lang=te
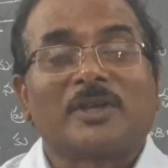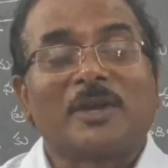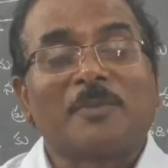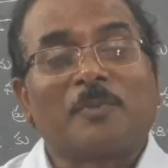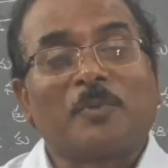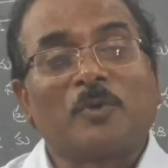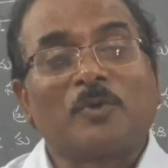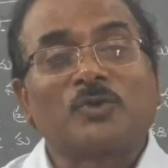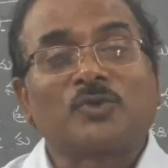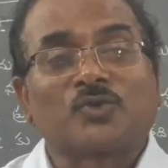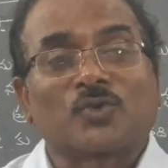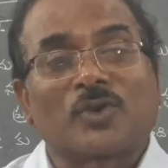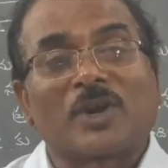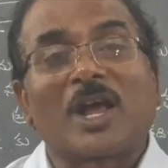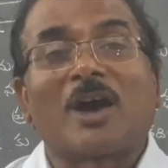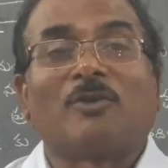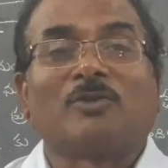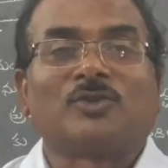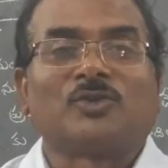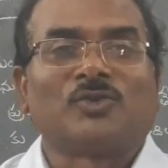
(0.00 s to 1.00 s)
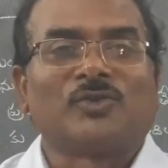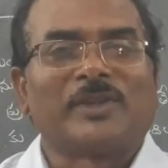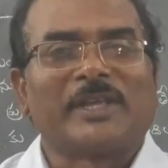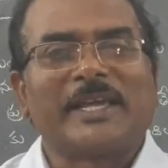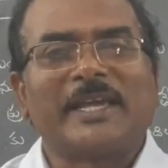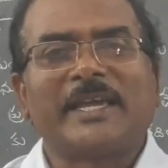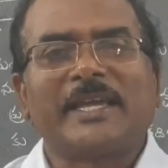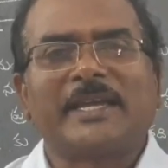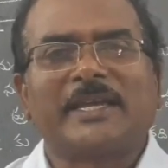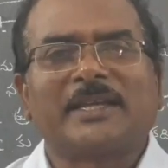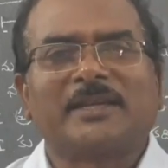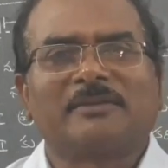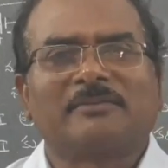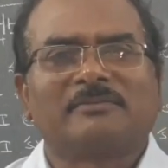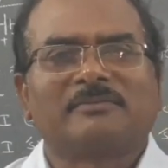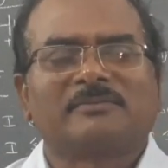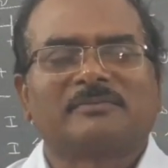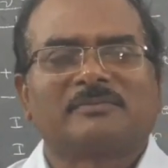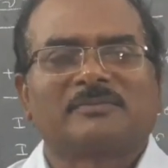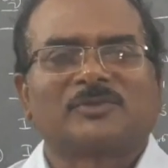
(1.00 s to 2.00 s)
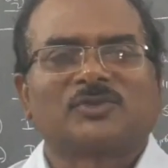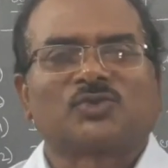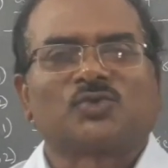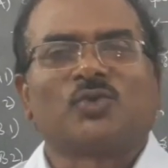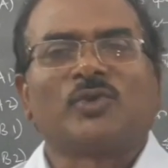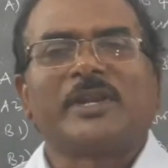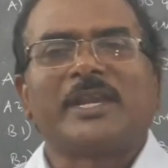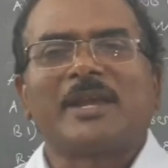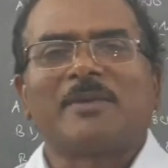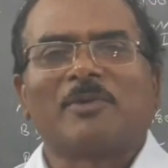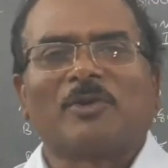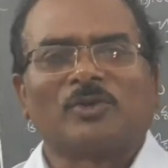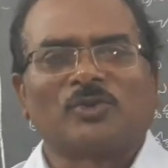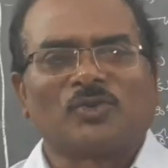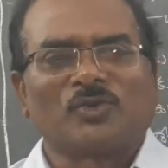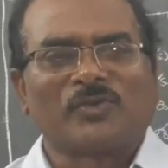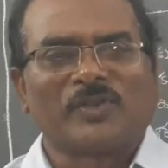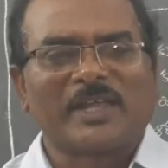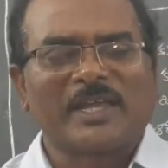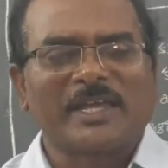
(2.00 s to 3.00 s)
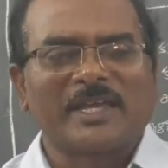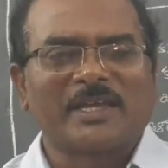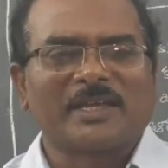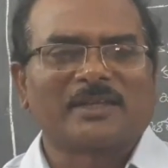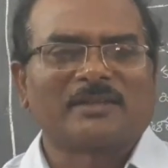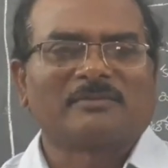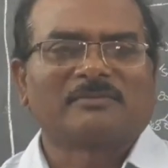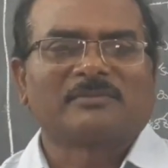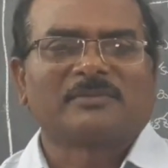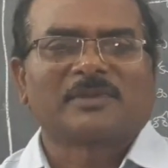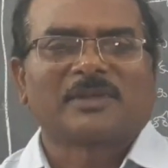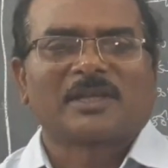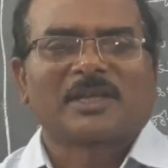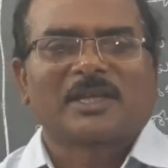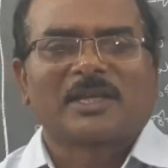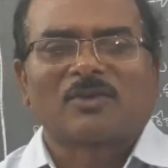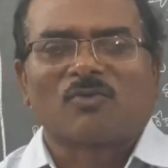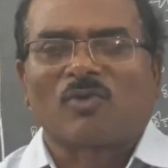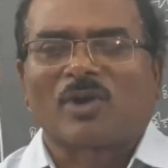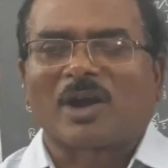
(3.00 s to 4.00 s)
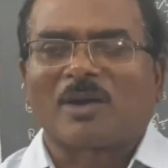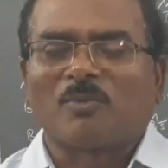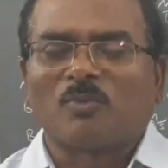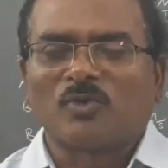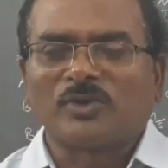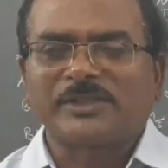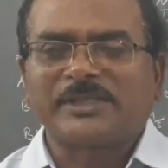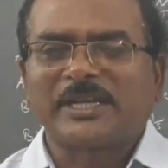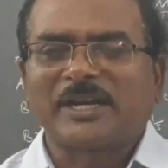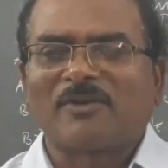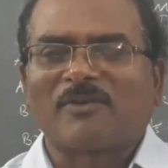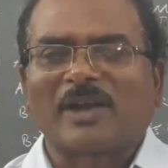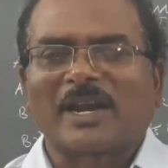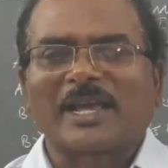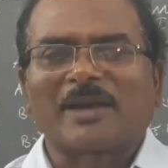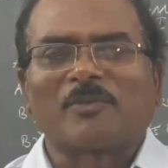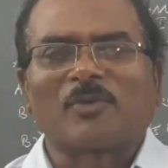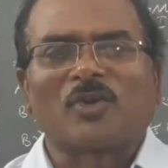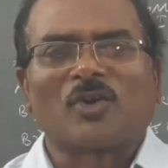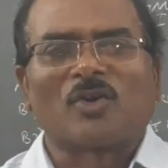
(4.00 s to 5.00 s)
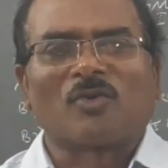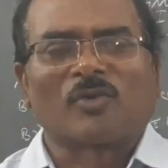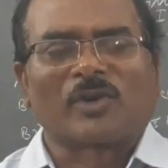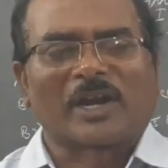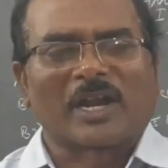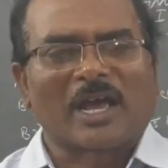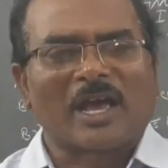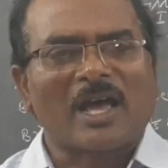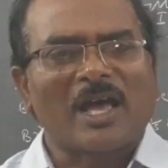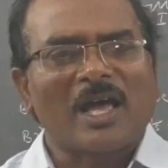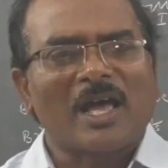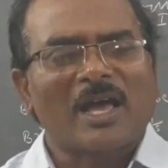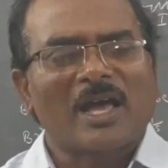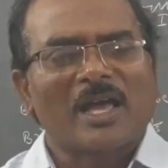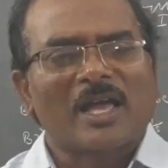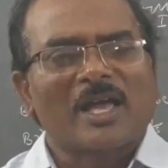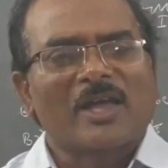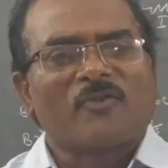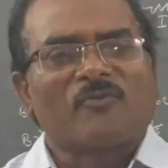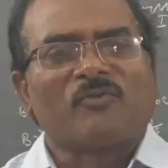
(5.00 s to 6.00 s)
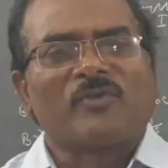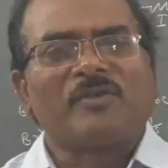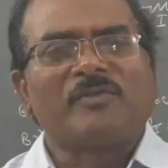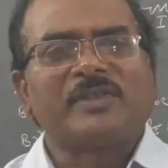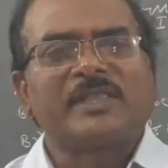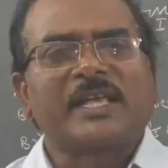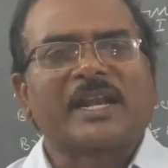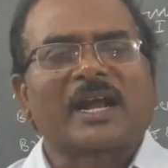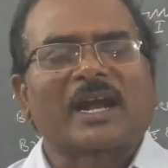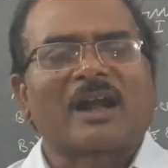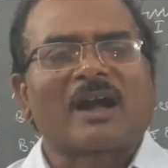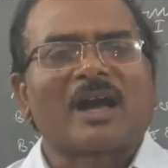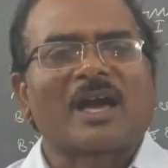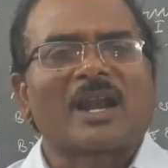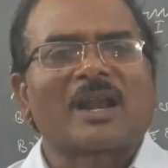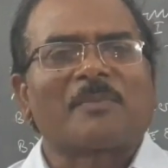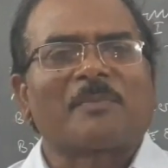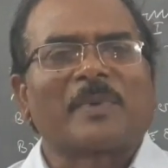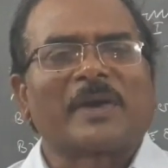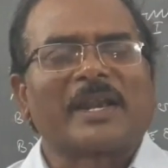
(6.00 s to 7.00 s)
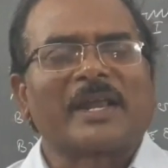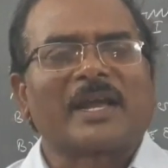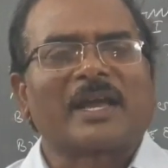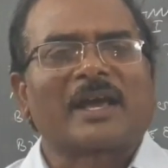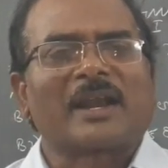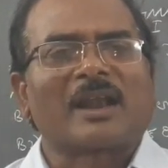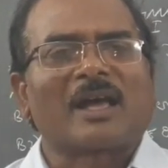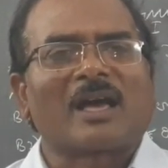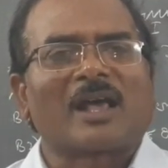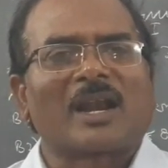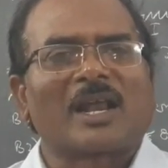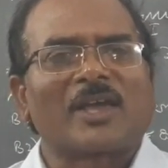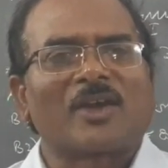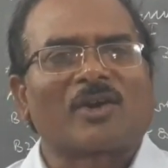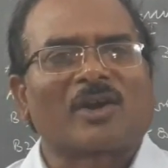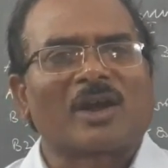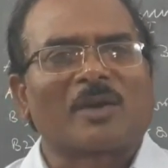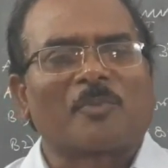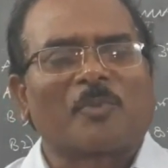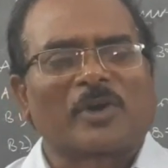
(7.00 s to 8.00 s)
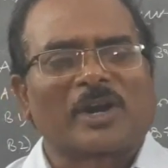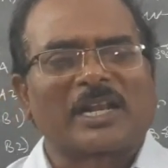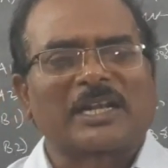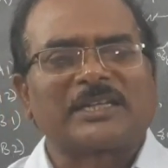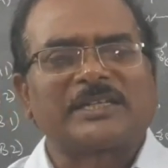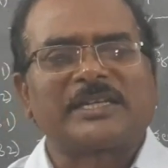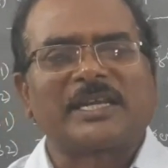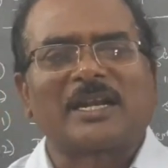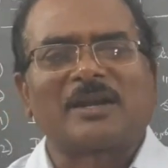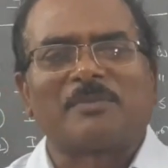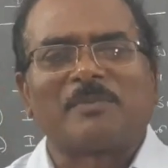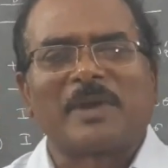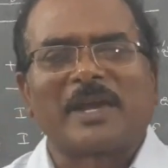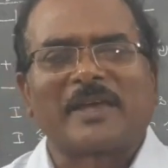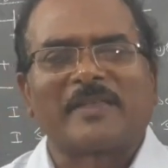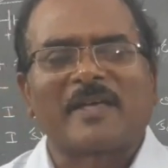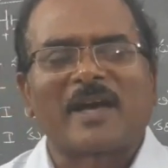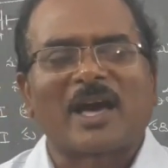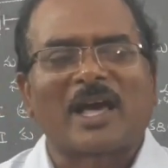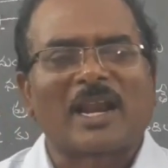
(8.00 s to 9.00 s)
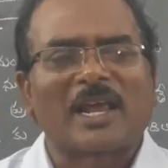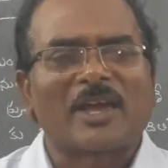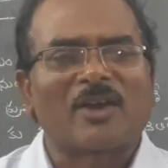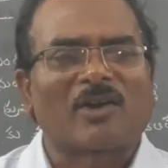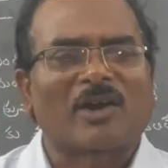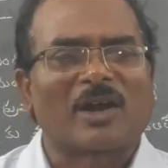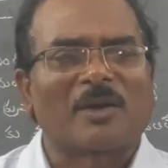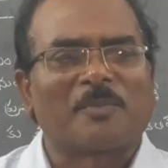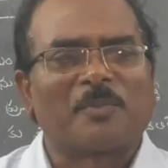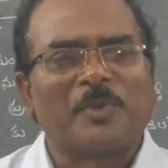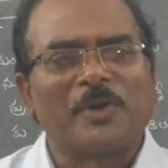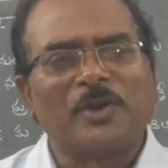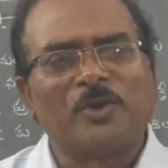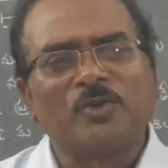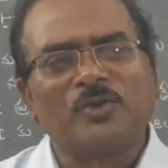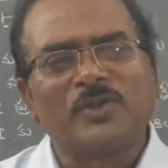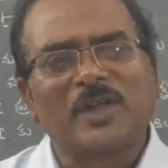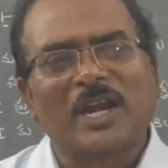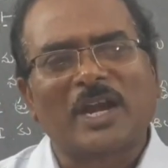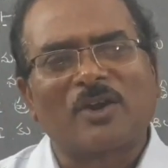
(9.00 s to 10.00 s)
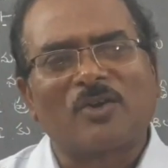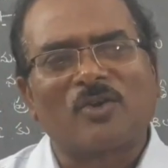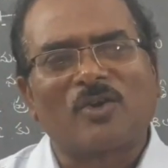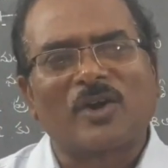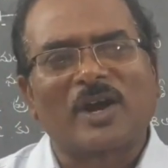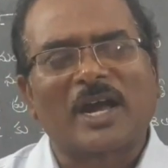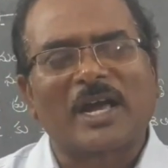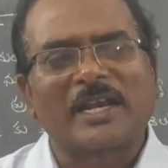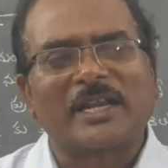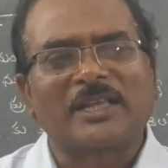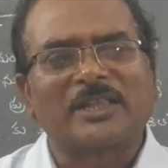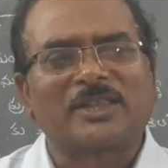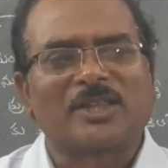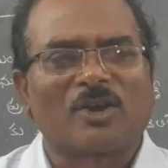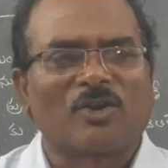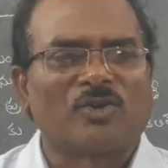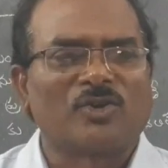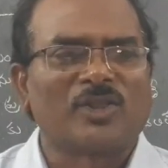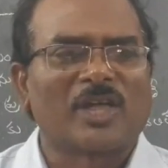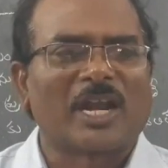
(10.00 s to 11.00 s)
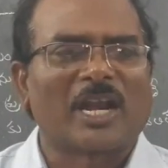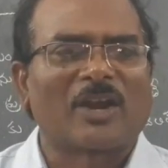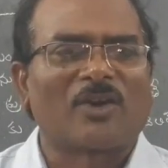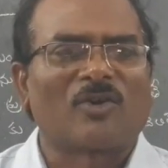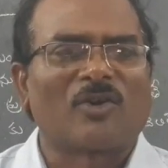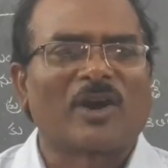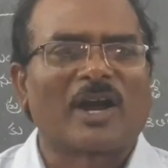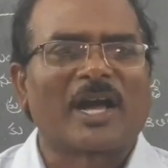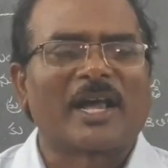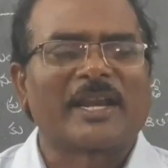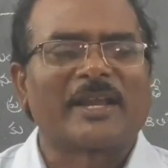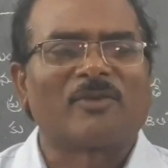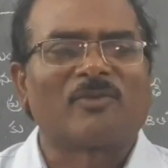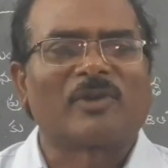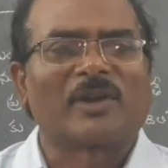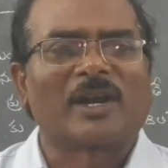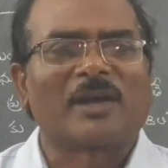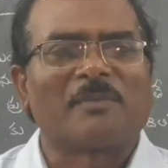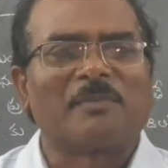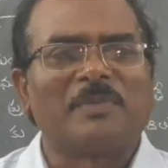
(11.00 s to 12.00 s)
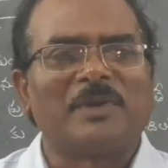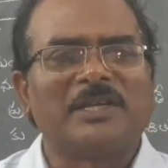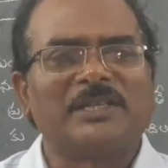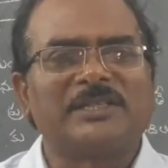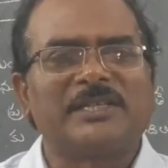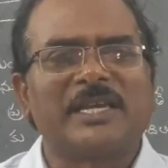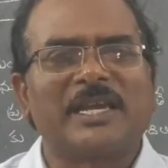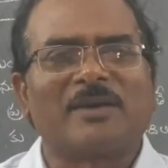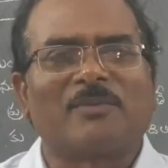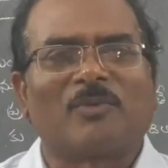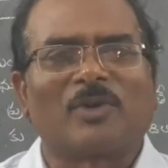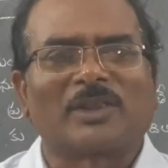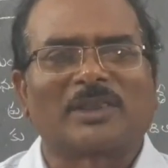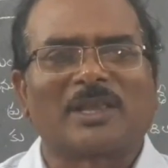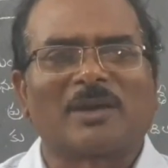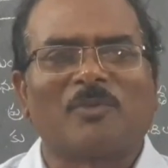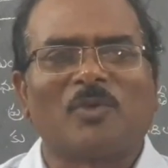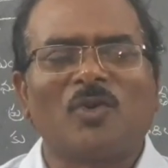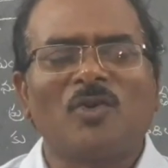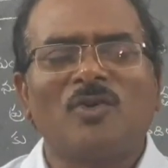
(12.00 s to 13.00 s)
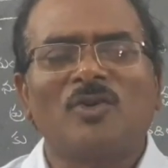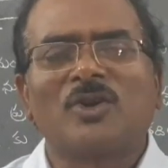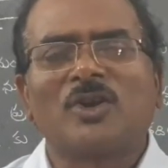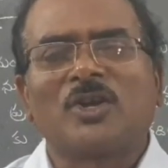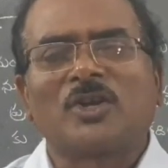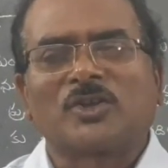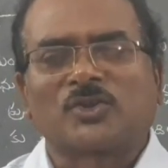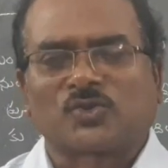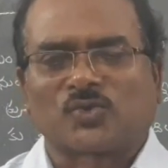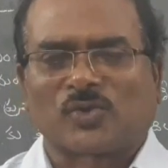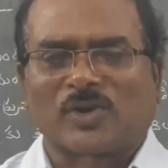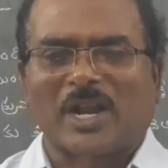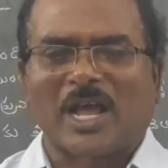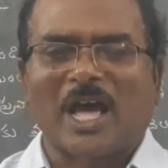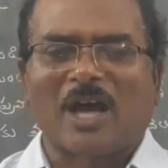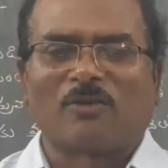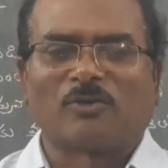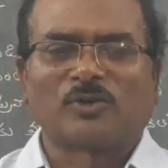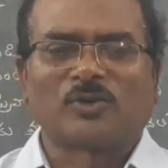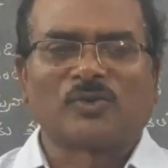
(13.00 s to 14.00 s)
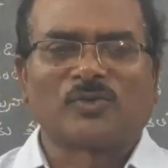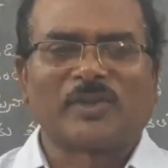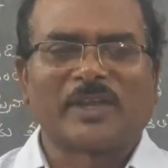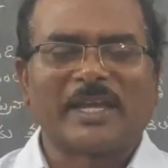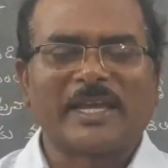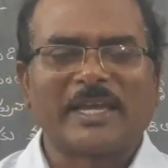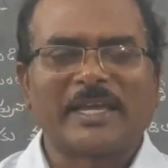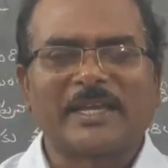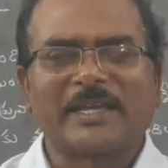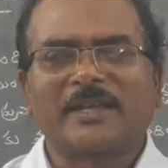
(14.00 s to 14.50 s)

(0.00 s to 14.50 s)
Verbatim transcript: ఎప్పుడు సున్నా అవుతుంది శూన్యం అవుతుంది ఒక మూసిన వలయంలో ఉన్న వివిధ రకాల పరికరాల యొక్క పొటెన్షియల్ భేదాల యొక్క పెరుగుదలలో కానీ తగ్గుదలలో కానీ ఉన్న బీజీయ మొత్తము సున్నా అవుతుంది